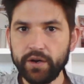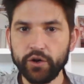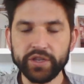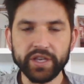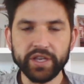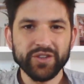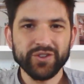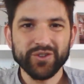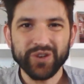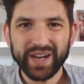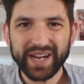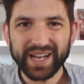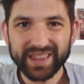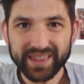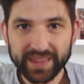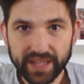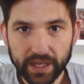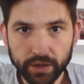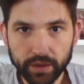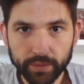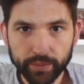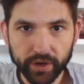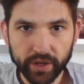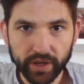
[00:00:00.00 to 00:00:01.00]
oye, yo
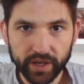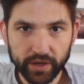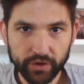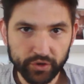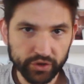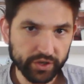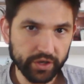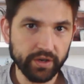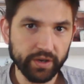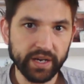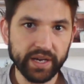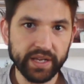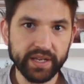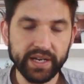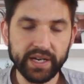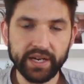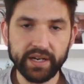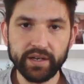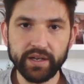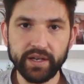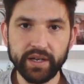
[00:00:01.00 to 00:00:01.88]
encantado porque no os quiero engañar,